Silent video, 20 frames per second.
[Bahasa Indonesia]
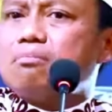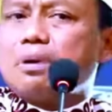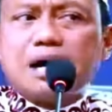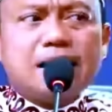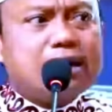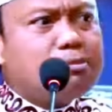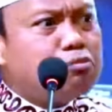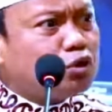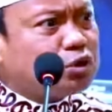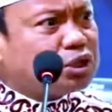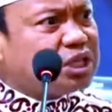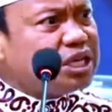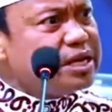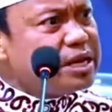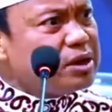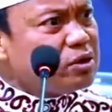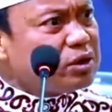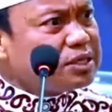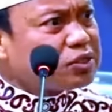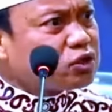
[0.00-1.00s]
Mana
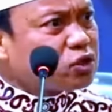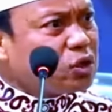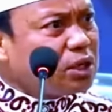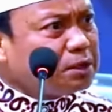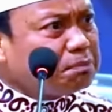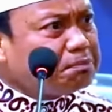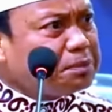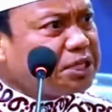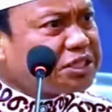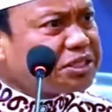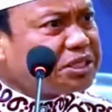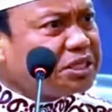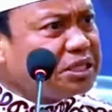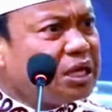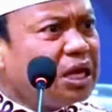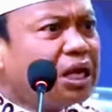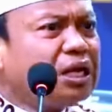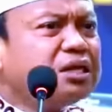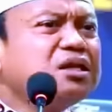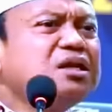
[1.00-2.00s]
buktinya orang sholat
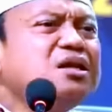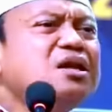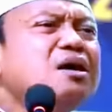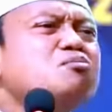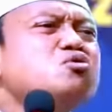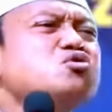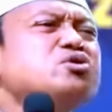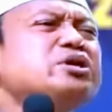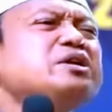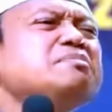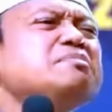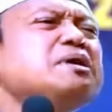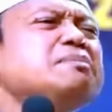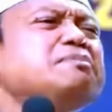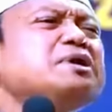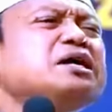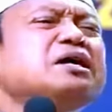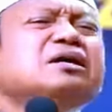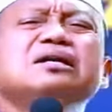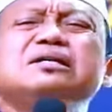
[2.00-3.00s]
bersih? Tidak mungkin
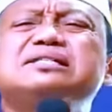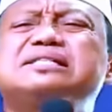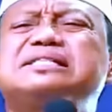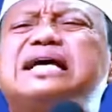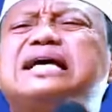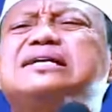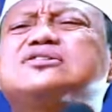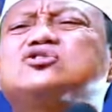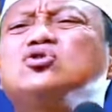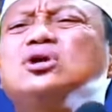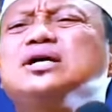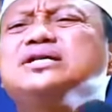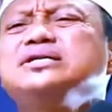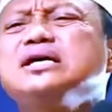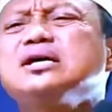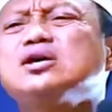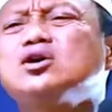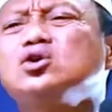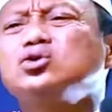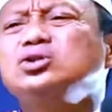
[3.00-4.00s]
Bapak sah
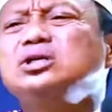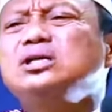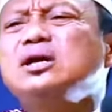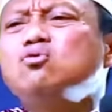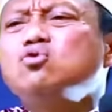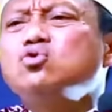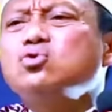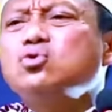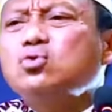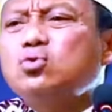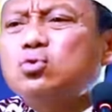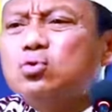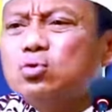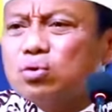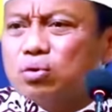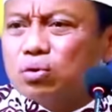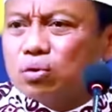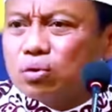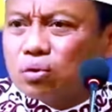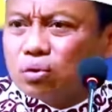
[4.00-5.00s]
sholatnya kalau tidak
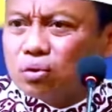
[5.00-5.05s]
wudhu.